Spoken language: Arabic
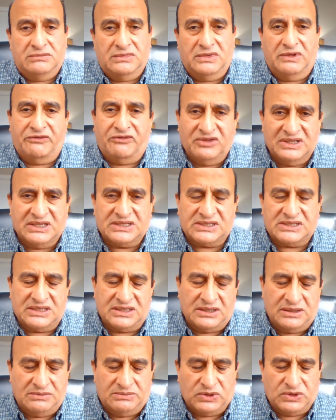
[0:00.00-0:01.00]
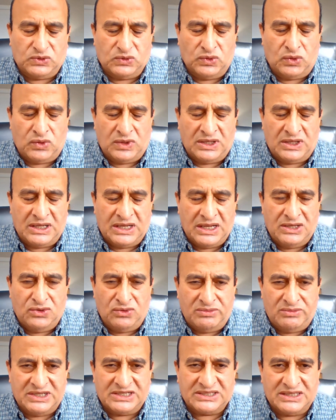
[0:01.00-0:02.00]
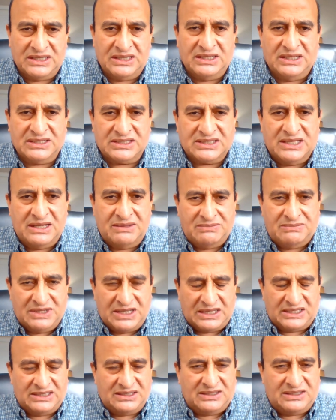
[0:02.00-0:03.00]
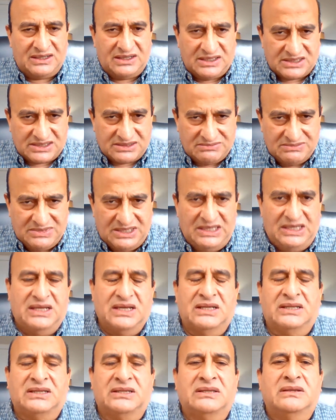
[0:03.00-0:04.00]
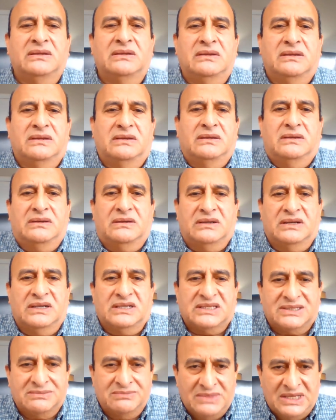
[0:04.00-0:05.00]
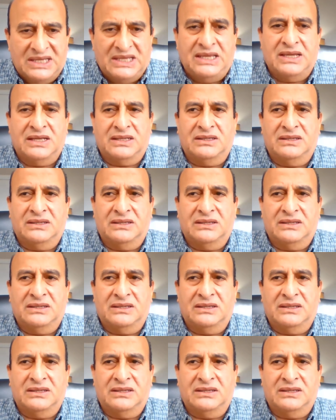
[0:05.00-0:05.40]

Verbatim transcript: في ناس كتير بتقول هو لا يمثل الإسلام لكن رسميا رسميا